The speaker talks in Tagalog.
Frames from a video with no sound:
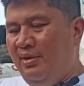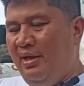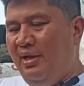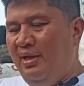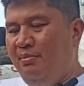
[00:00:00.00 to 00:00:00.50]

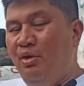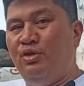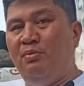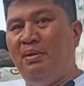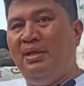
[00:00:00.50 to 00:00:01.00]
na
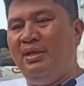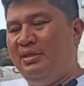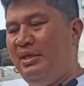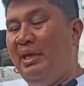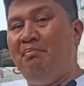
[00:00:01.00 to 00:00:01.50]
motor fan
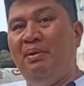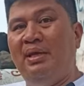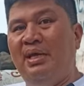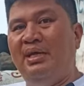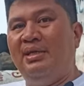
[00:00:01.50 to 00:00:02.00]
race ni
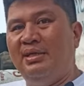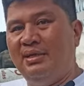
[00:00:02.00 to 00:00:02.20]
MPR